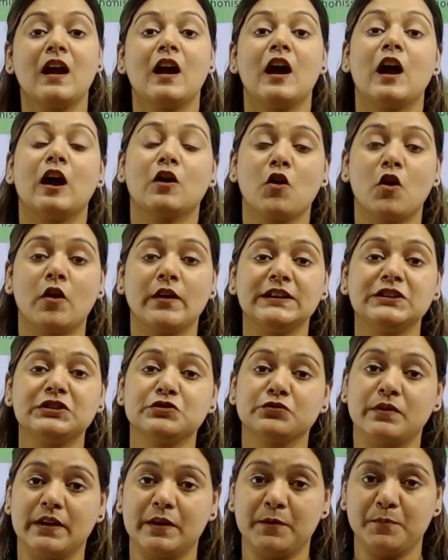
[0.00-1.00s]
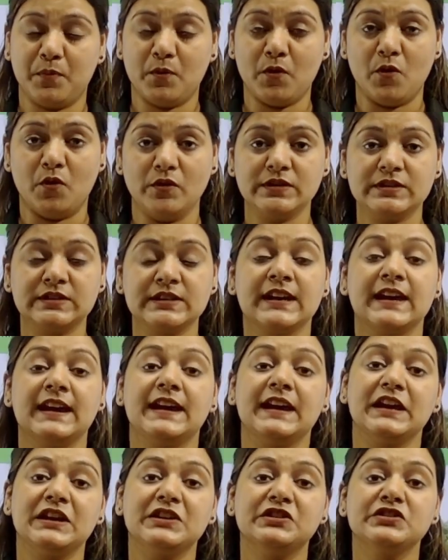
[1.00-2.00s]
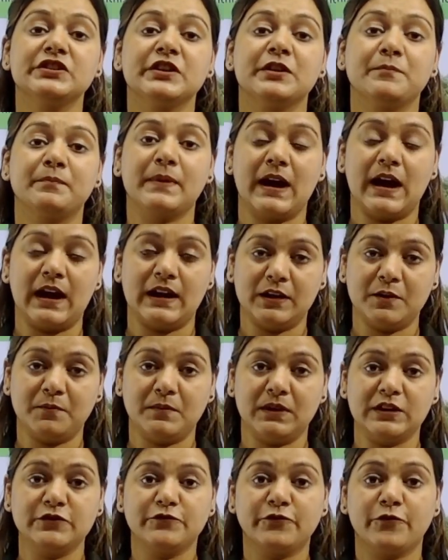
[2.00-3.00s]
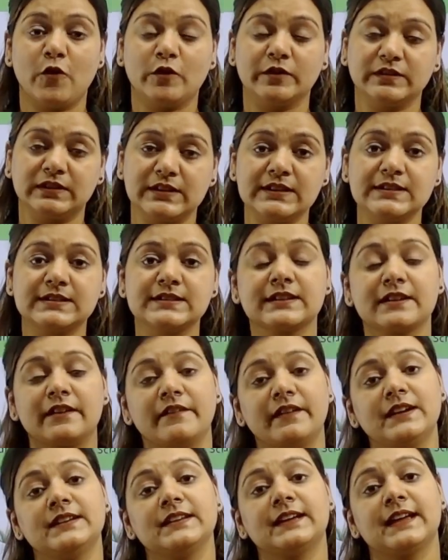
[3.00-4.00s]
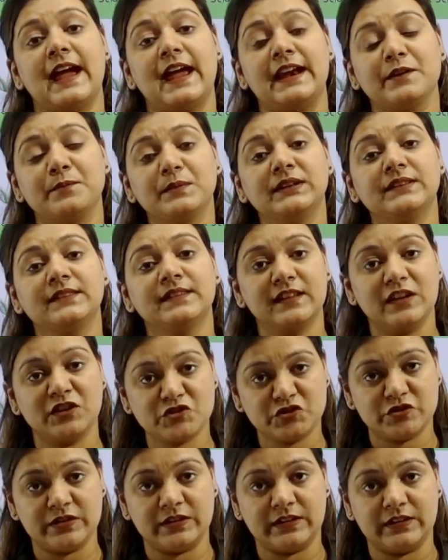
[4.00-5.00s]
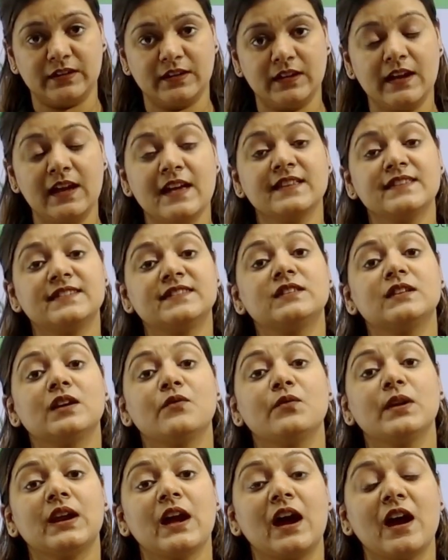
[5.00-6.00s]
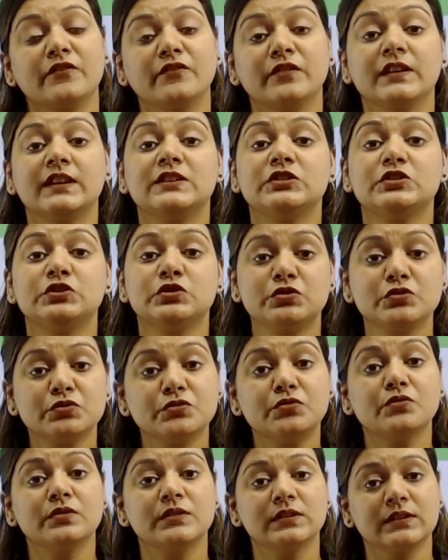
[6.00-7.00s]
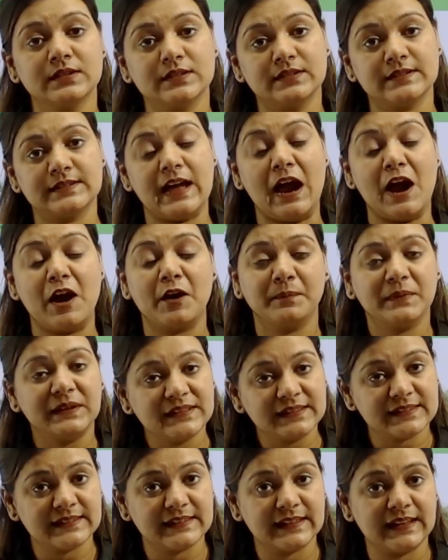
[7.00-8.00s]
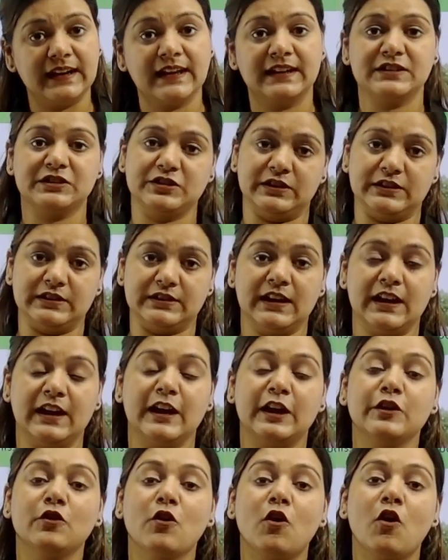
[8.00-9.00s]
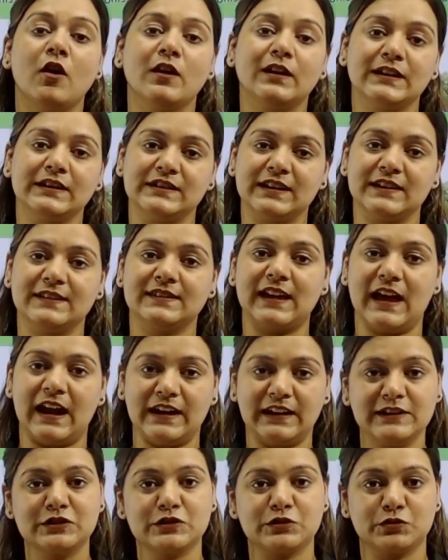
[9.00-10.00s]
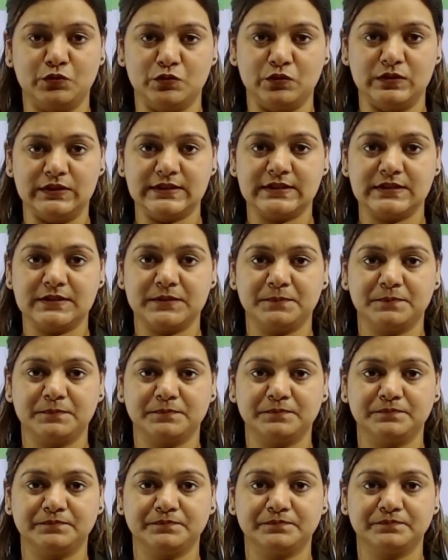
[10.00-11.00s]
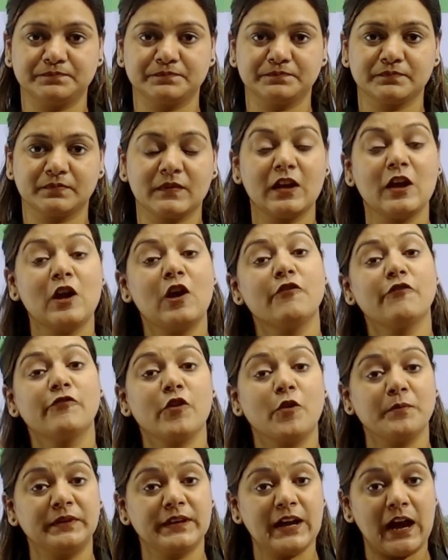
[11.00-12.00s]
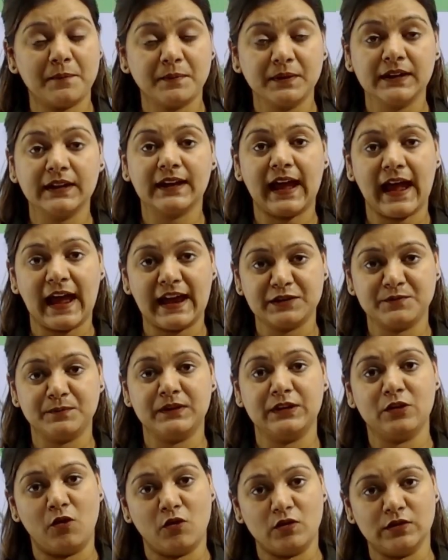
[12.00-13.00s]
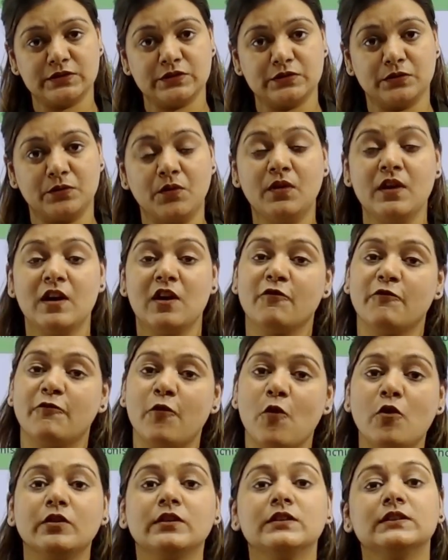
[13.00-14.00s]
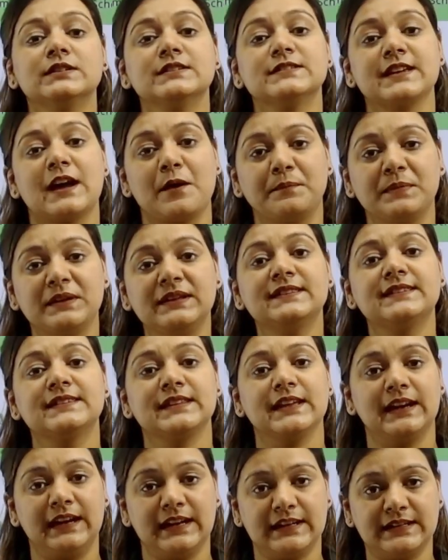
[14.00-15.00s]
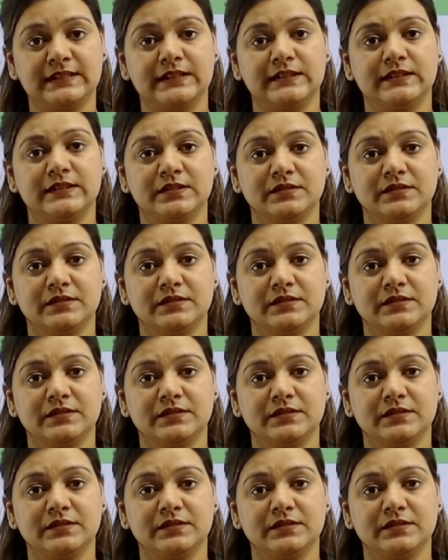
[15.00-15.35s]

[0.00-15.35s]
अकॉर्डिंग टू अ रिपोर्ट इंडियन पार्लियामेंट फॉर दिस करेंट अकेडमिक सेशन 702 girls are being selected in all India Sanic schools. From Dawad Academy also, 4 girls are being selected.